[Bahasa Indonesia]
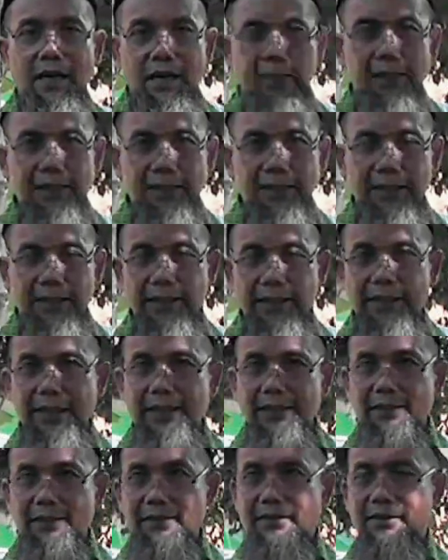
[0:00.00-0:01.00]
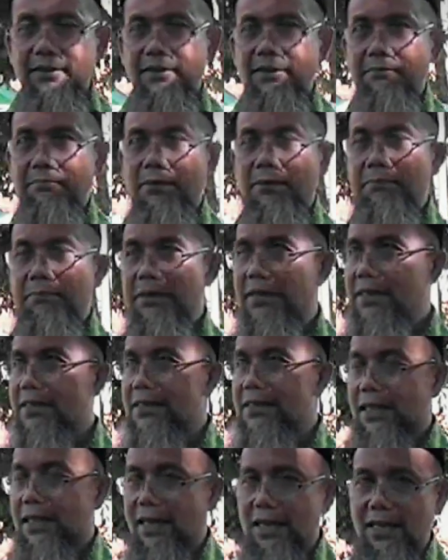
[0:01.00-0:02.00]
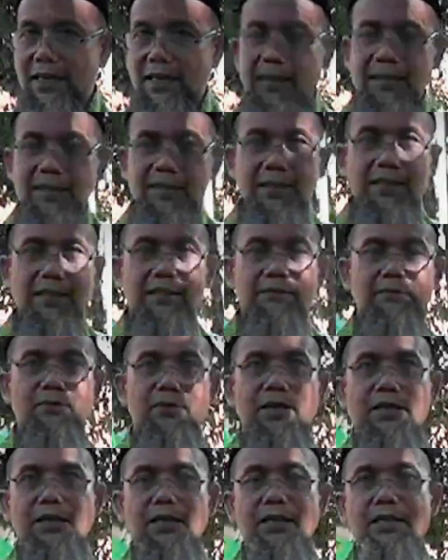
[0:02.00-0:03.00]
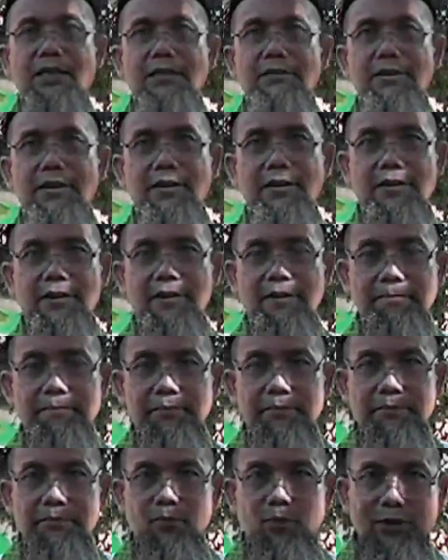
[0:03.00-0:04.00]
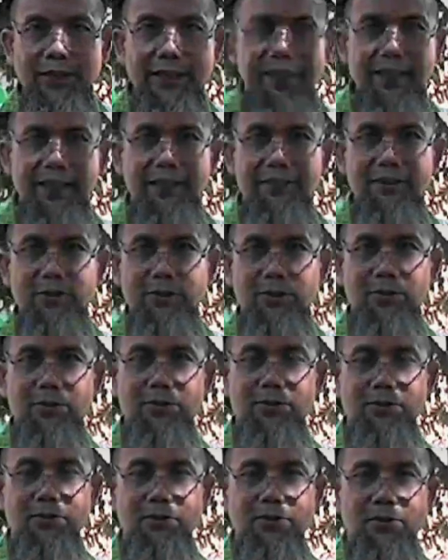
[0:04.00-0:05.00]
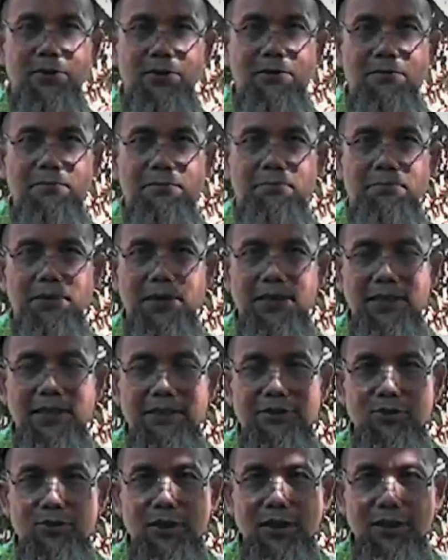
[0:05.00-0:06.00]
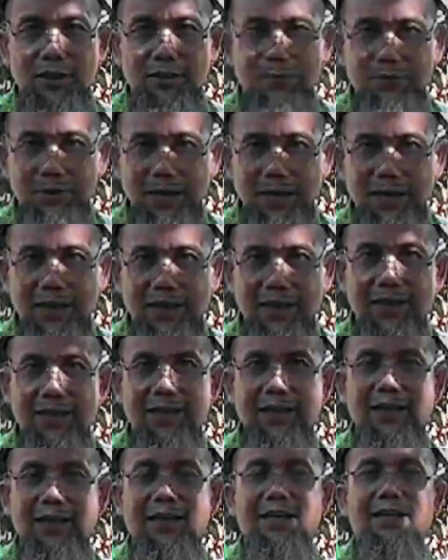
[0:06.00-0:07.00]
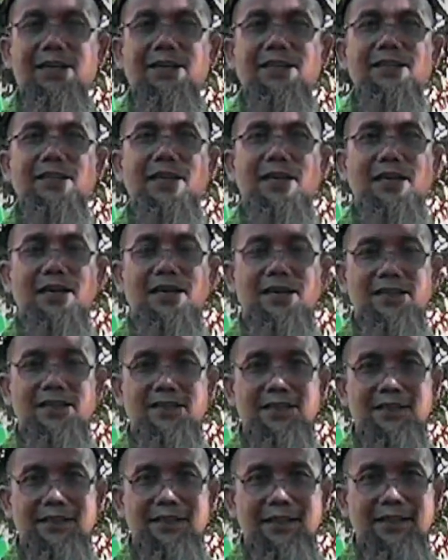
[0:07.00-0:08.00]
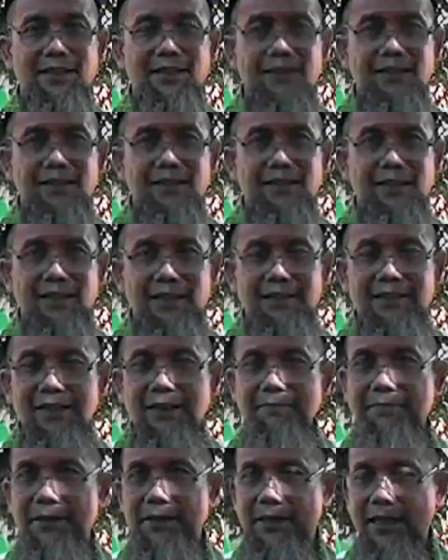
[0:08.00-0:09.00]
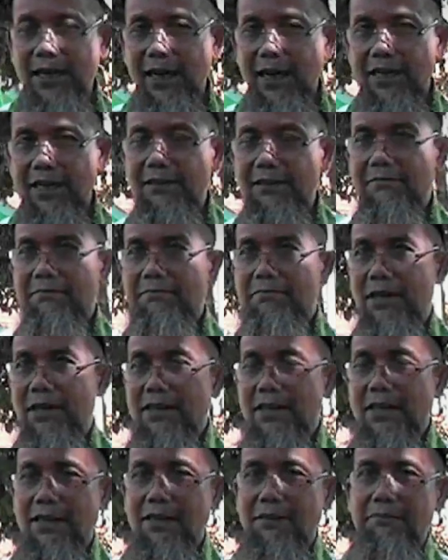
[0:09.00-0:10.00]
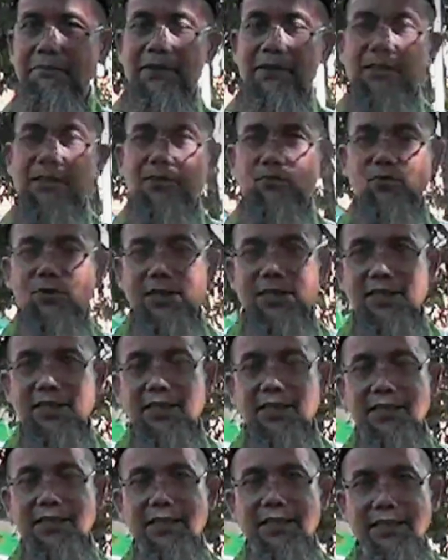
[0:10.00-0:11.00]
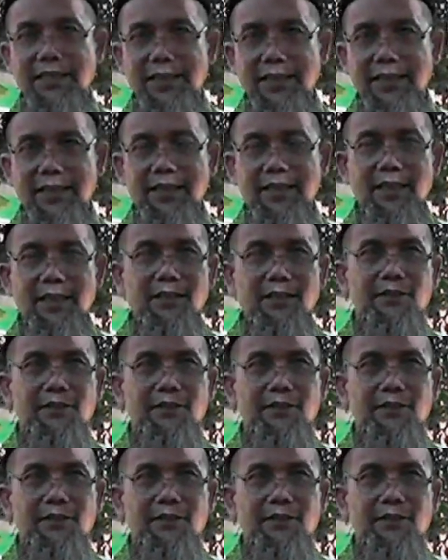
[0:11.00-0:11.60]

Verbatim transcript: Hadirin pemirsa yang dimuliakan Allah. Mungkin itu pada sunnah-sunnah yang saya sampaikan pada pertemuan kali ini